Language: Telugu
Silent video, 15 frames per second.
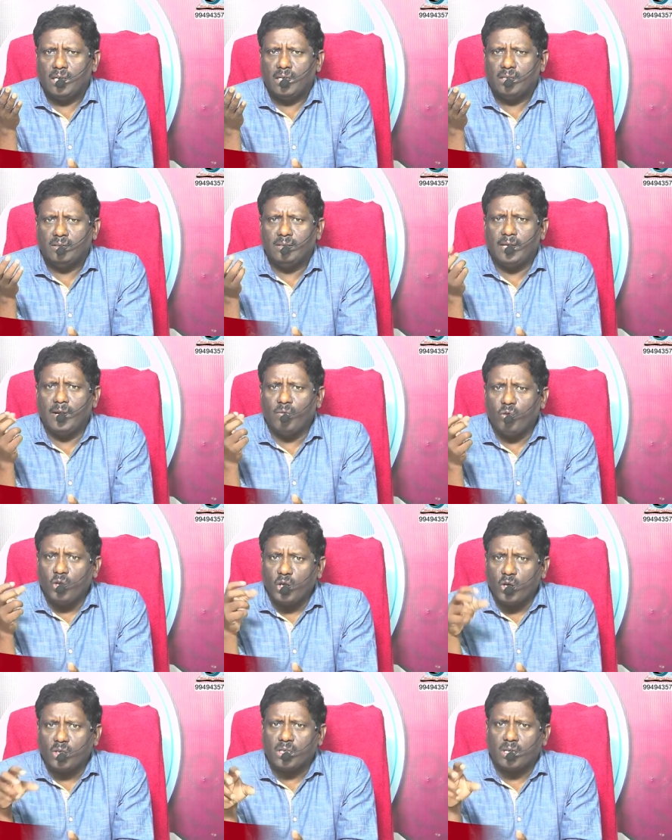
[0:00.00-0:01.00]
దేవుని
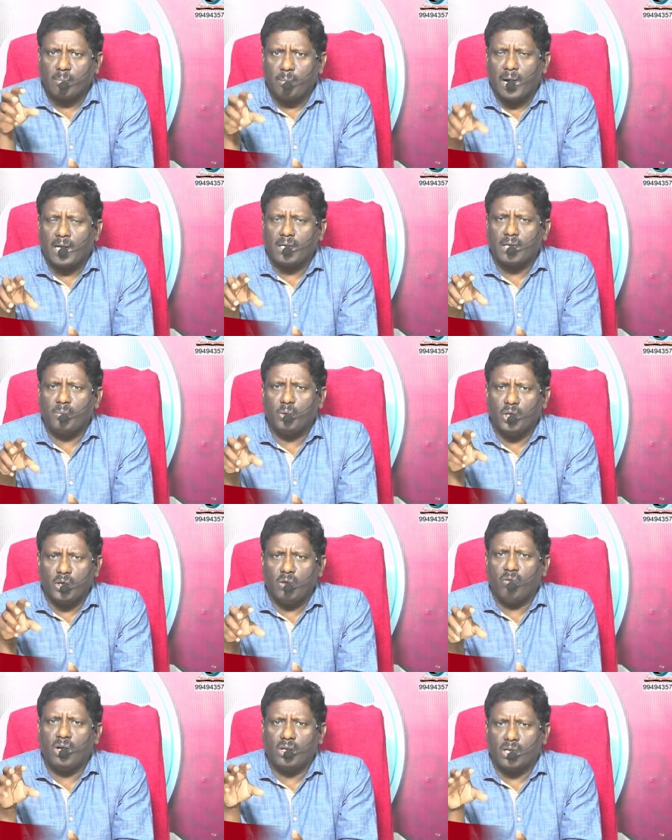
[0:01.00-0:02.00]
యొక్క మార్గములను
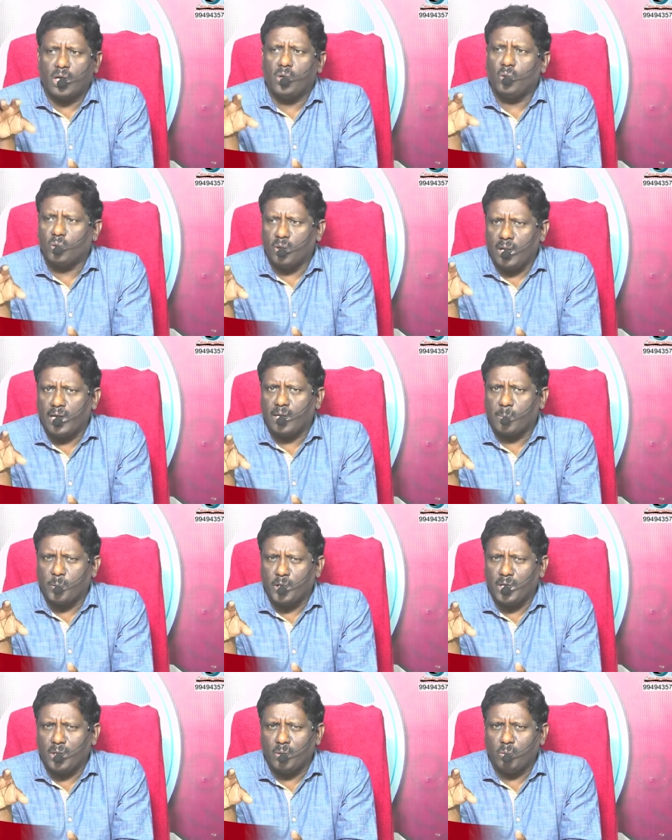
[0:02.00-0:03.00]
వారు
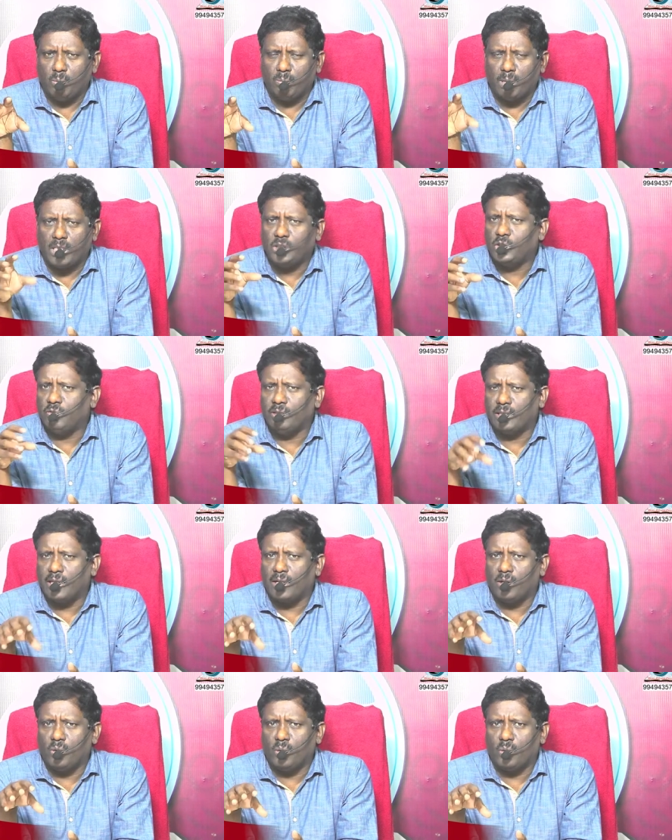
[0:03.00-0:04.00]
కనుక్కోలేకపోయారు మన
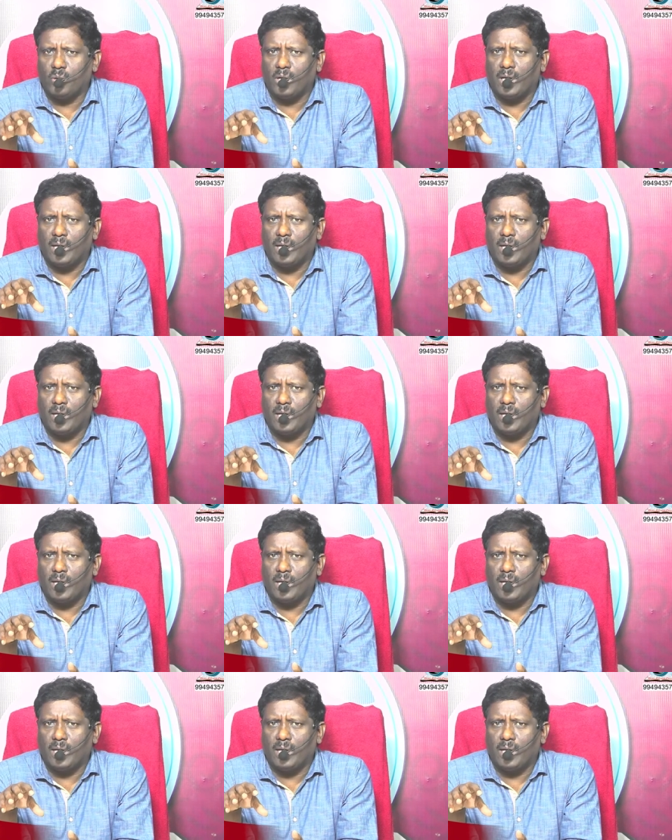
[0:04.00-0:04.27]
జీవితాలలో కూడా